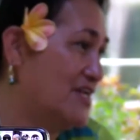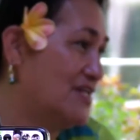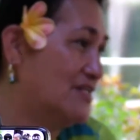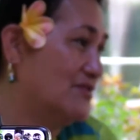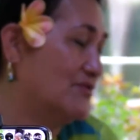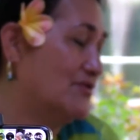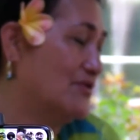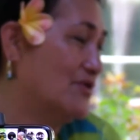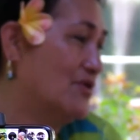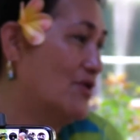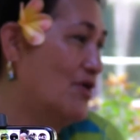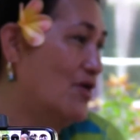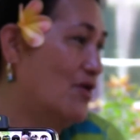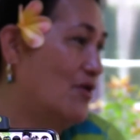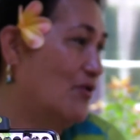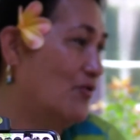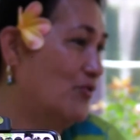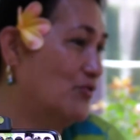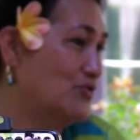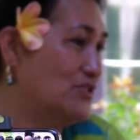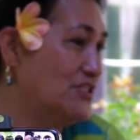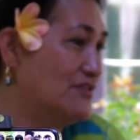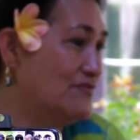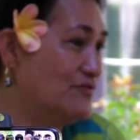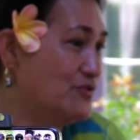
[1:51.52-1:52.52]
Sylviane
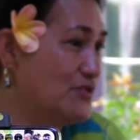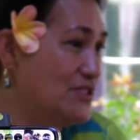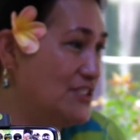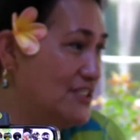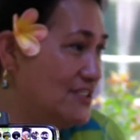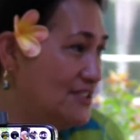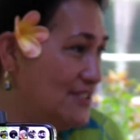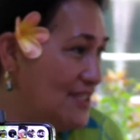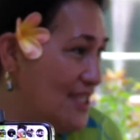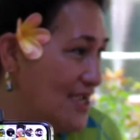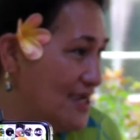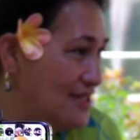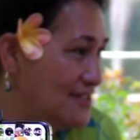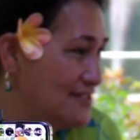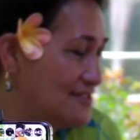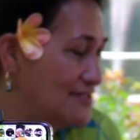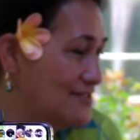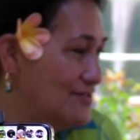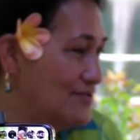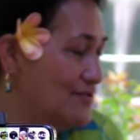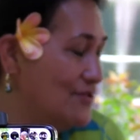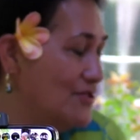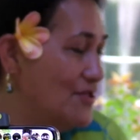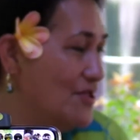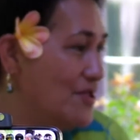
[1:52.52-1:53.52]
Perro-Oatea avait
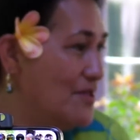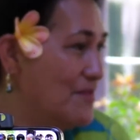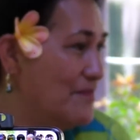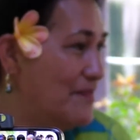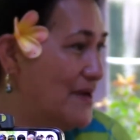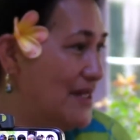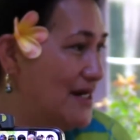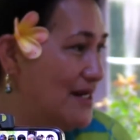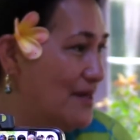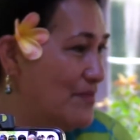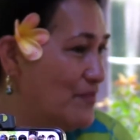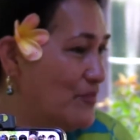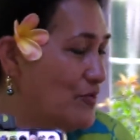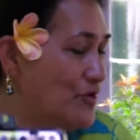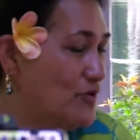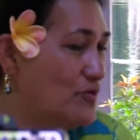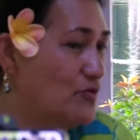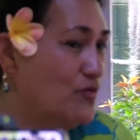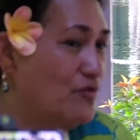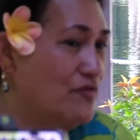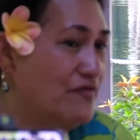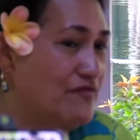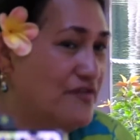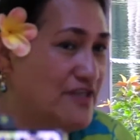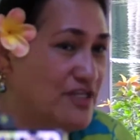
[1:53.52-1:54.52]
hésité à se
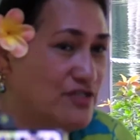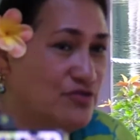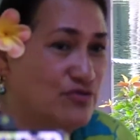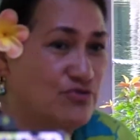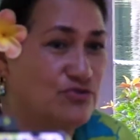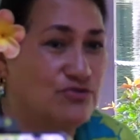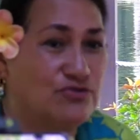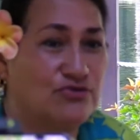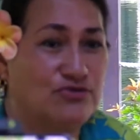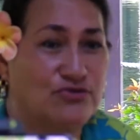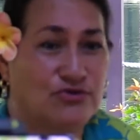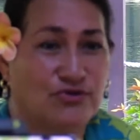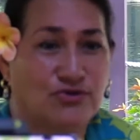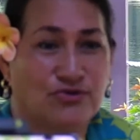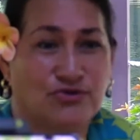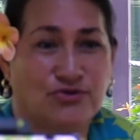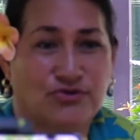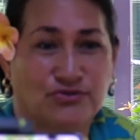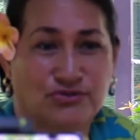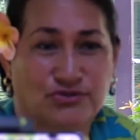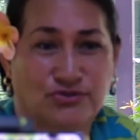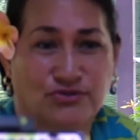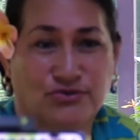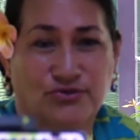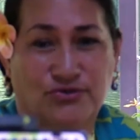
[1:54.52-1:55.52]
présenter en
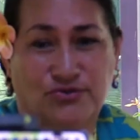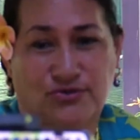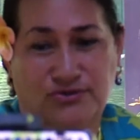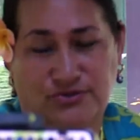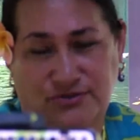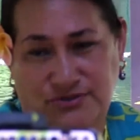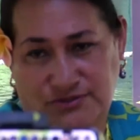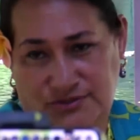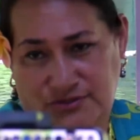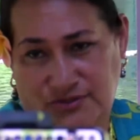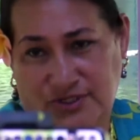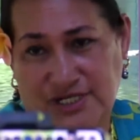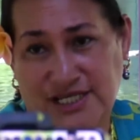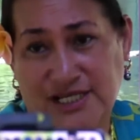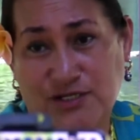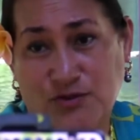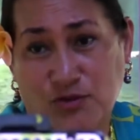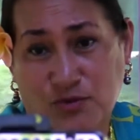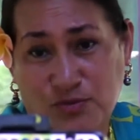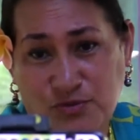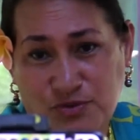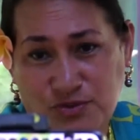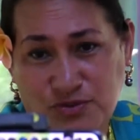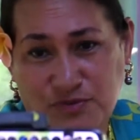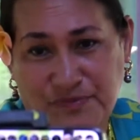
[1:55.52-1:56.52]
2015 cette fois,
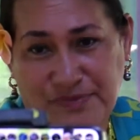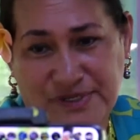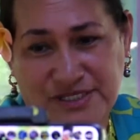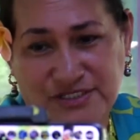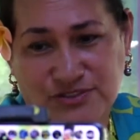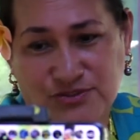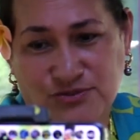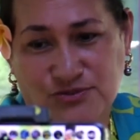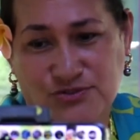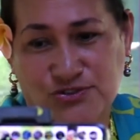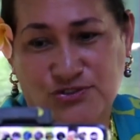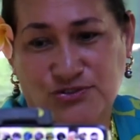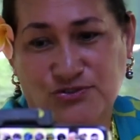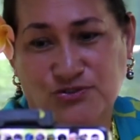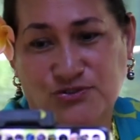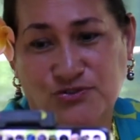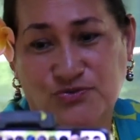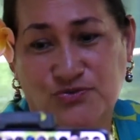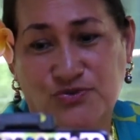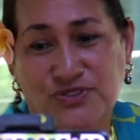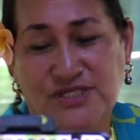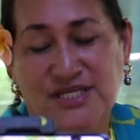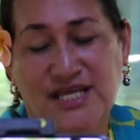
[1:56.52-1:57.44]
l'ancienne Tavana de